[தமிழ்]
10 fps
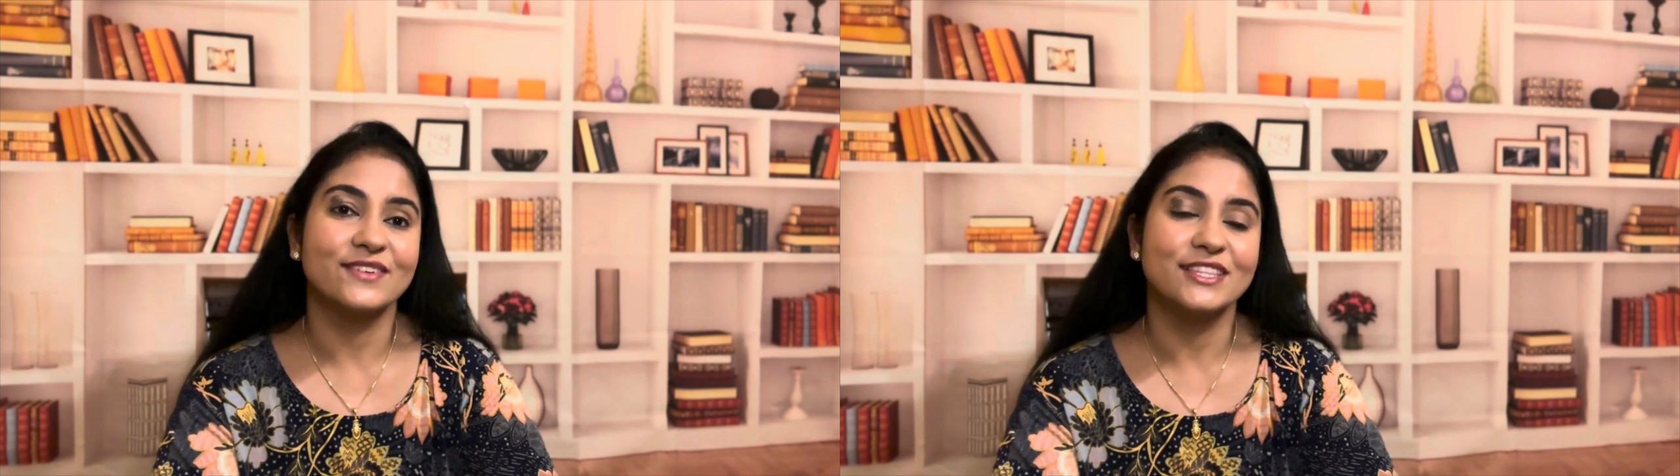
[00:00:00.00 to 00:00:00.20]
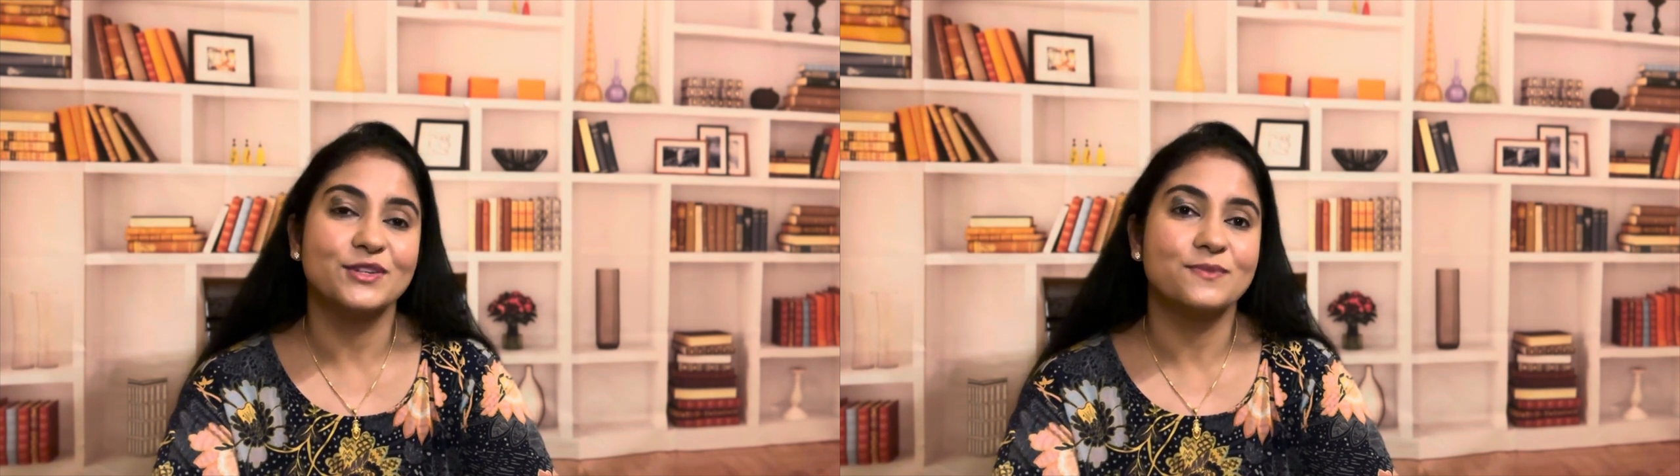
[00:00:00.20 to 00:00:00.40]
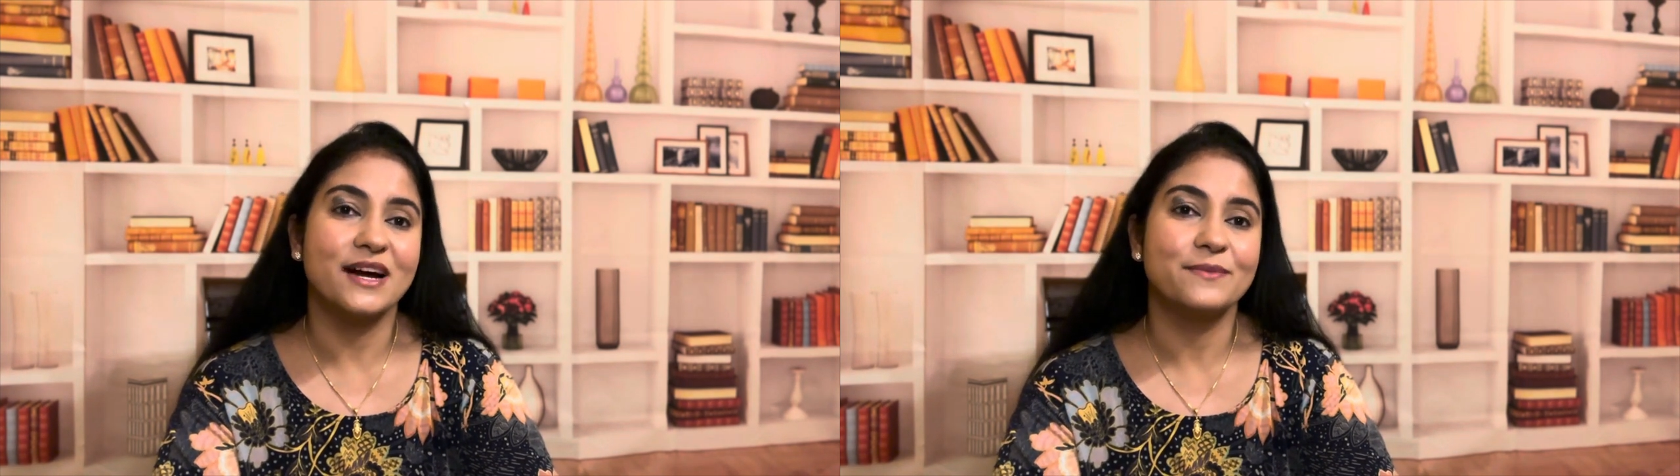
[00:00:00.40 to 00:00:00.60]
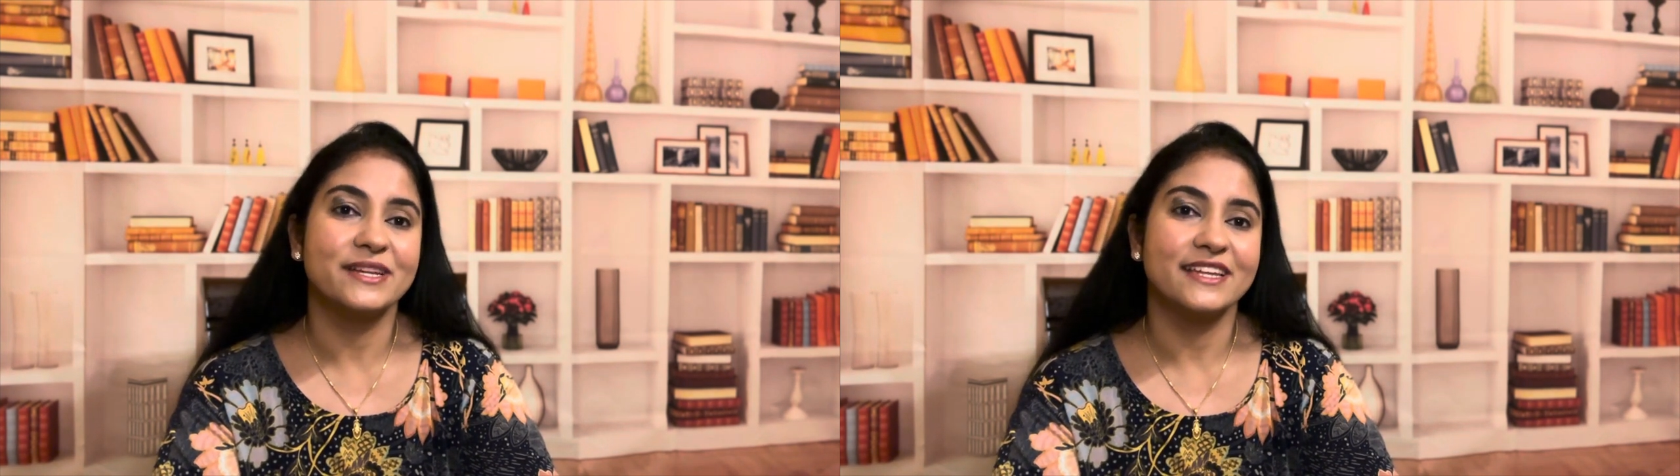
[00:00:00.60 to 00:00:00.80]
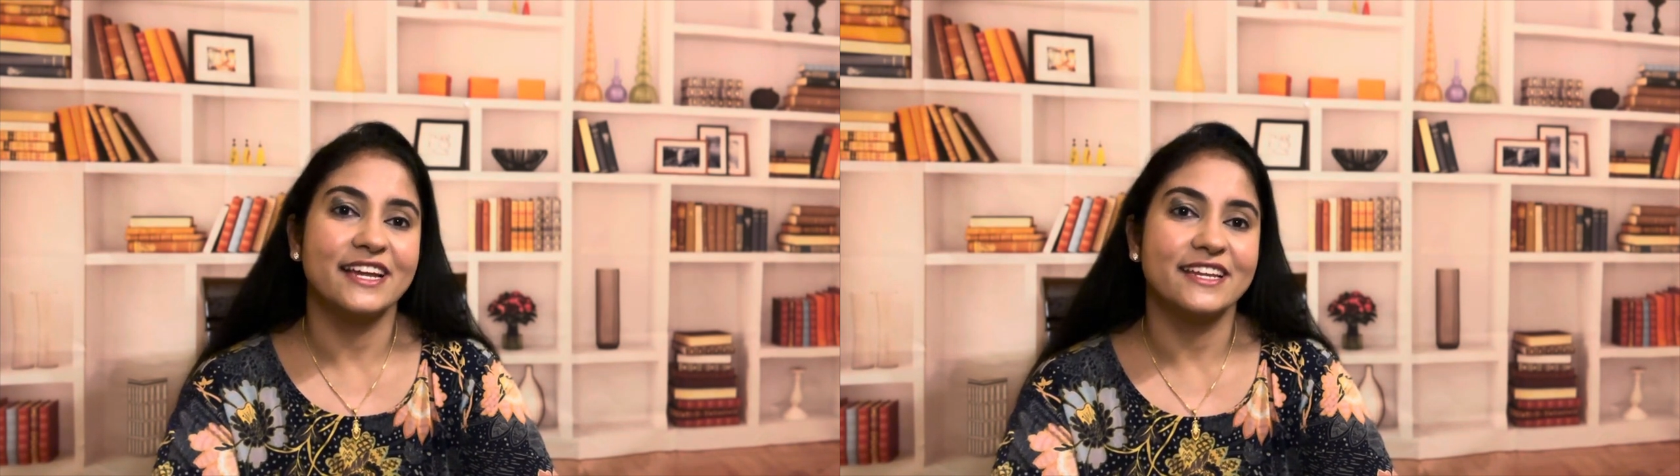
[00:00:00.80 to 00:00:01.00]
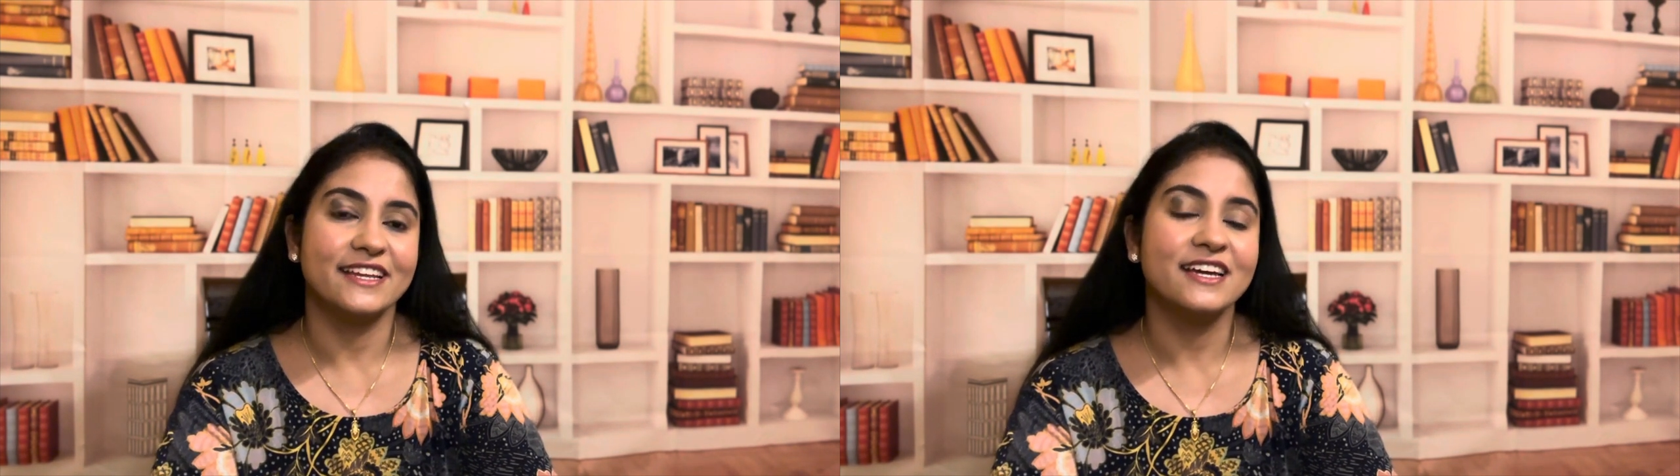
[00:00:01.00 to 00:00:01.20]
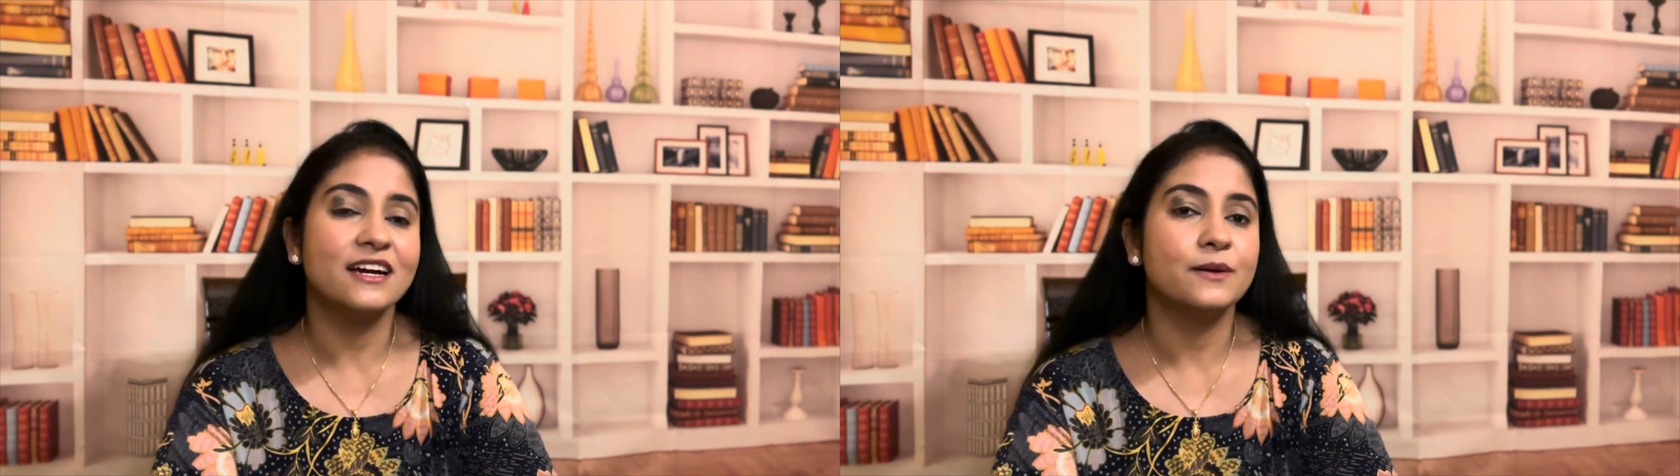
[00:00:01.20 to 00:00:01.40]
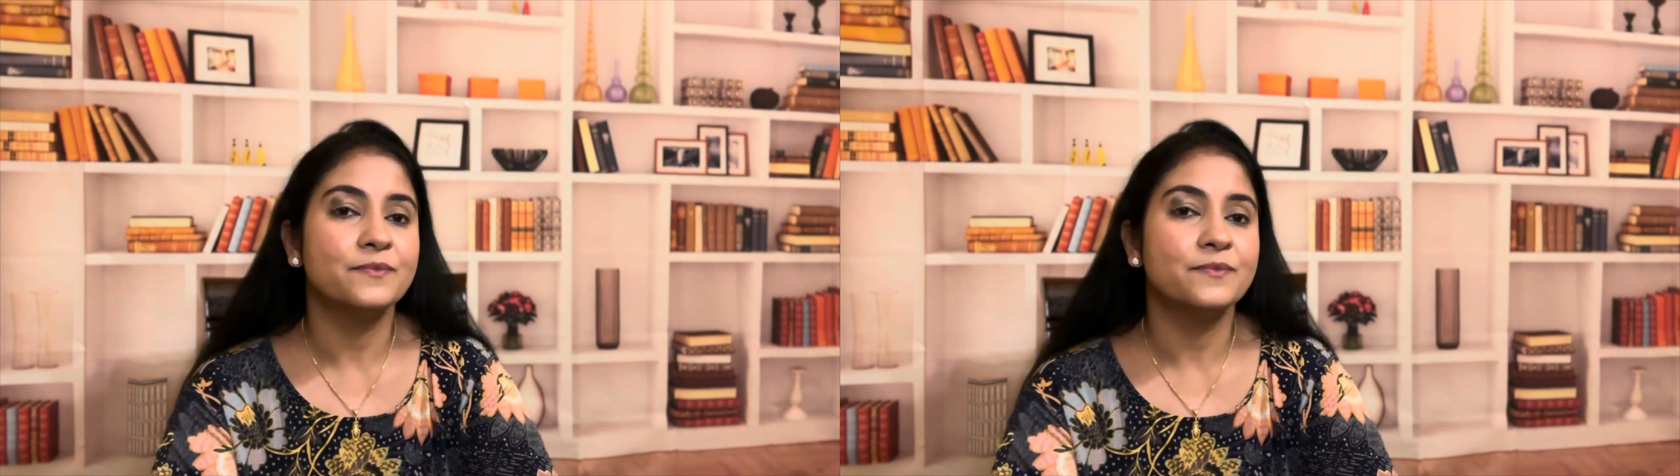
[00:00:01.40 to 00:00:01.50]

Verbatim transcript: வந்துடுமா அப்படின்னு கேட்டிங்கன்னா